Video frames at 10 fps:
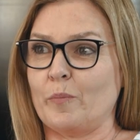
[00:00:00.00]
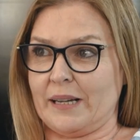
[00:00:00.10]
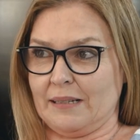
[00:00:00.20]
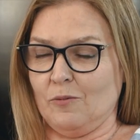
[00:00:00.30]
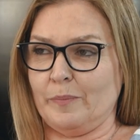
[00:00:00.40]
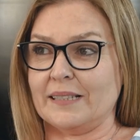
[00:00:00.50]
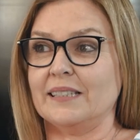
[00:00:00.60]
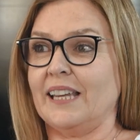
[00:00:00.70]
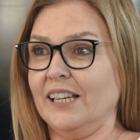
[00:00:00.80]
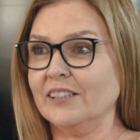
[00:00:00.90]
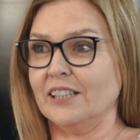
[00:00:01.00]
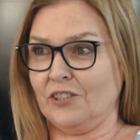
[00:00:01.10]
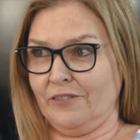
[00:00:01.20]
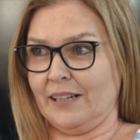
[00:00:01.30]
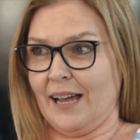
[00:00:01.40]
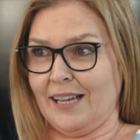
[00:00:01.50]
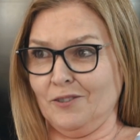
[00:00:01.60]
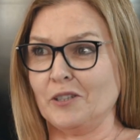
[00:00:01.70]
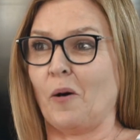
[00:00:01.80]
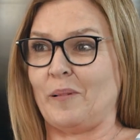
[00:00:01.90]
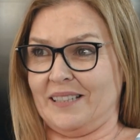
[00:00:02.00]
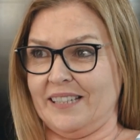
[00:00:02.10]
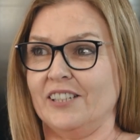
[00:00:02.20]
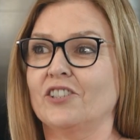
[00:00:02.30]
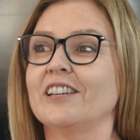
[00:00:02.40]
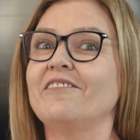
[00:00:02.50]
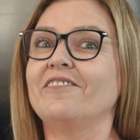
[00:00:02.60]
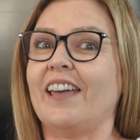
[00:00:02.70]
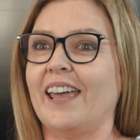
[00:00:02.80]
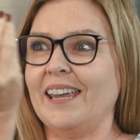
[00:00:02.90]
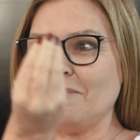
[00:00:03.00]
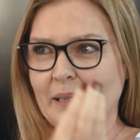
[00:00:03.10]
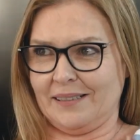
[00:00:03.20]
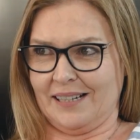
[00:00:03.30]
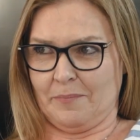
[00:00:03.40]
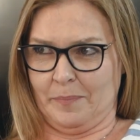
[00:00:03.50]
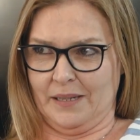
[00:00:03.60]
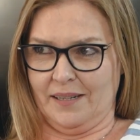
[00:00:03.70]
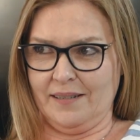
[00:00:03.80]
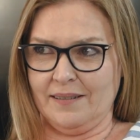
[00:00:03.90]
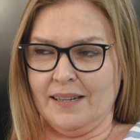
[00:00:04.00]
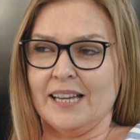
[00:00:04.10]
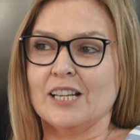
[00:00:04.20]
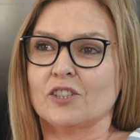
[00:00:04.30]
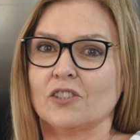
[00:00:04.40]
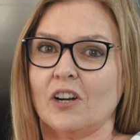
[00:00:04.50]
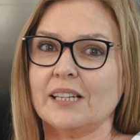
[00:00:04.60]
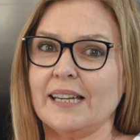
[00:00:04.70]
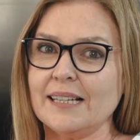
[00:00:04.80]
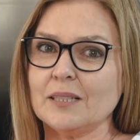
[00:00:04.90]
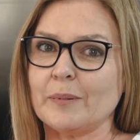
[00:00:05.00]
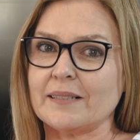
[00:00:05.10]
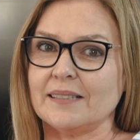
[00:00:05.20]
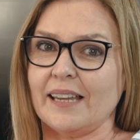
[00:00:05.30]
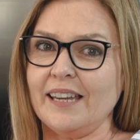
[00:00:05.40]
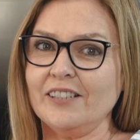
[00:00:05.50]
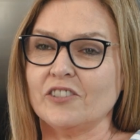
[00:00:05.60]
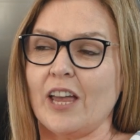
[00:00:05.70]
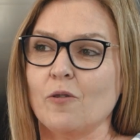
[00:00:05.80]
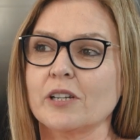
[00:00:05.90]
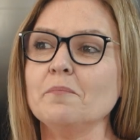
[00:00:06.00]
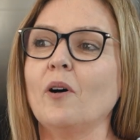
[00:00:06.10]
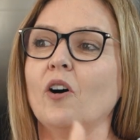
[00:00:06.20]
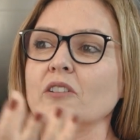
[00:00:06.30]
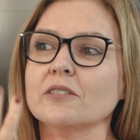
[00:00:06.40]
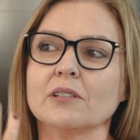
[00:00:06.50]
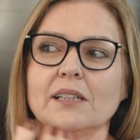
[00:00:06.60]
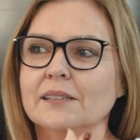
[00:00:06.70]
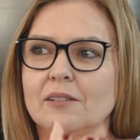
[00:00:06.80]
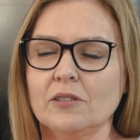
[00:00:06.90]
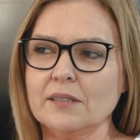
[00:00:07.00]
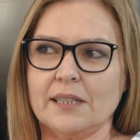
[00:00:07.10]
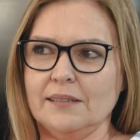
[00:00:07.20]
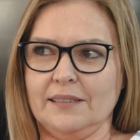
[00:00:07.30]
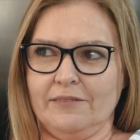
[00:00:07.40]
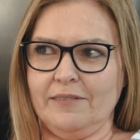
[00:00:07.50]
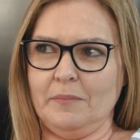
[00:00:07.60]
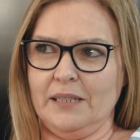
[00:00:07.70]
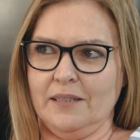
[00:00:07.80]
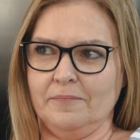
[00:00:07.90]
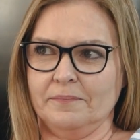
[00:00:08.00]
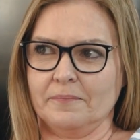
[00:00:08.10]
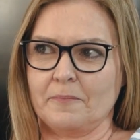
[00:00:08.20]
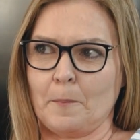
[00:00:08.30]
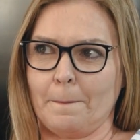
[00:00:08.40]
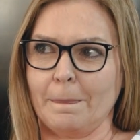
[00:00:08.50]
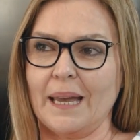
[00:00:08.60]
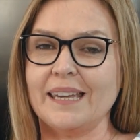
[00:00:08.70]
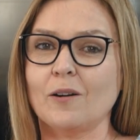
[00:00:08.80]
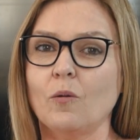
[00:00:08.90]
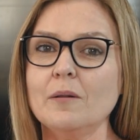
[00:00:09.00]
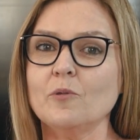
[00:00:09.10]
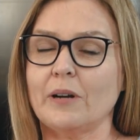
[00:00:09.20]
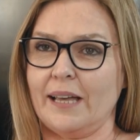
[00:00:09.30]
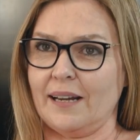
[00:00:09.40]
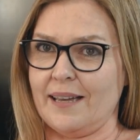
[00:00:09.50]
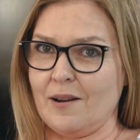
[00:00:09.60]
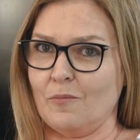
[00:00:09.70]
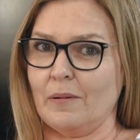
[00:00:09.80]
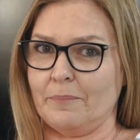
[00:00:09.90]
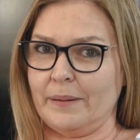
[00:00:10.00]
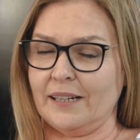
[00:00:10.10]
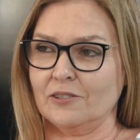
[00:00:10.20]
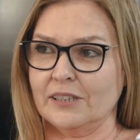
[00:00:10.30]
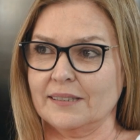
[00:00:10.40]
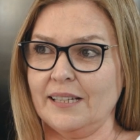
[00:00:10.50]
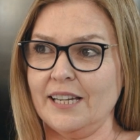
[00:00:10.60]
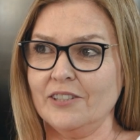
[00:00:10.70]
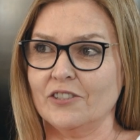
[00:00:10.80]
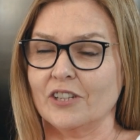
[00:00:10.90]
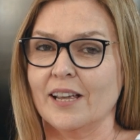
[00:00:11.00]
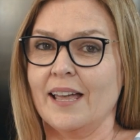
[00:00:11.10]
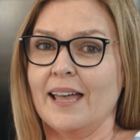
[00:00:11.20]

um, pra, um paciente identificado, que é o paciente que vem para terapia, só que esse paciente é o que mostra o que está acontecendo dentro da família. Né? E como ela é uma pré-adolescente,